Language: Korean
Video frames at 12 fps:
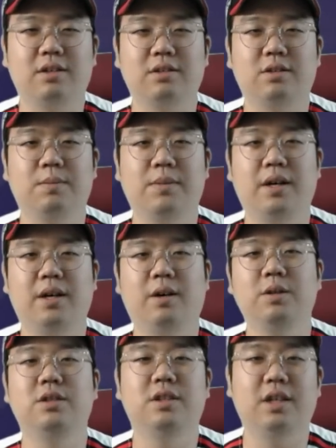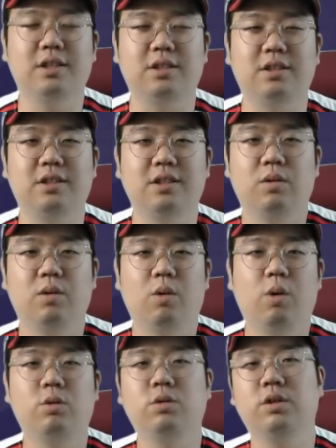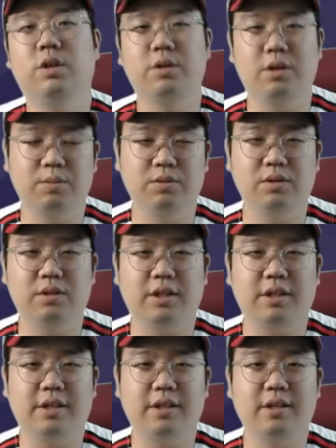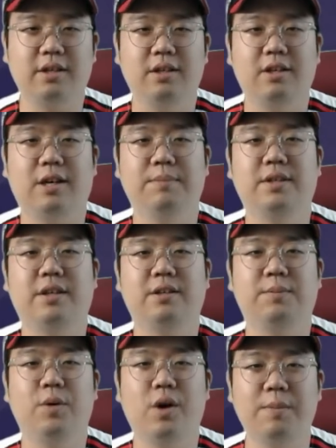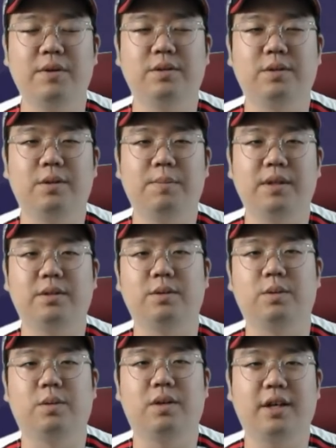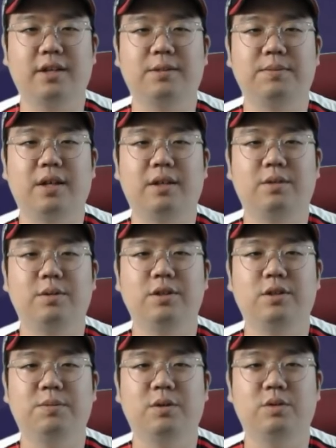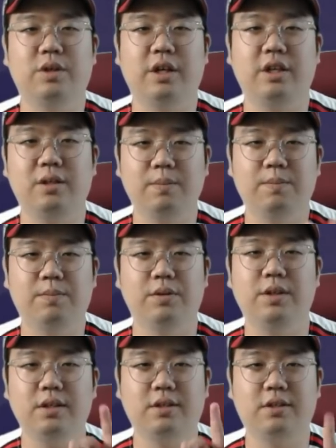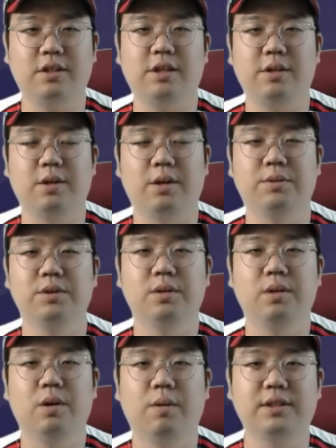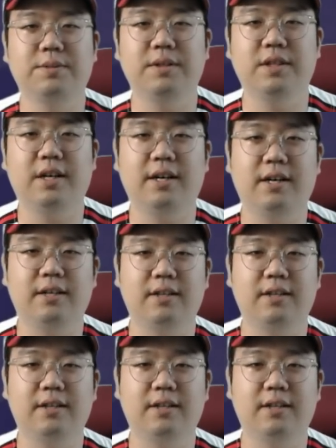정말 헌신하신 호국 영령분들에게 감사를 표하면서 마치도록 하겠습니다. 트윈스볼 투나잇 브이쓰리 여러분 고맙습니다.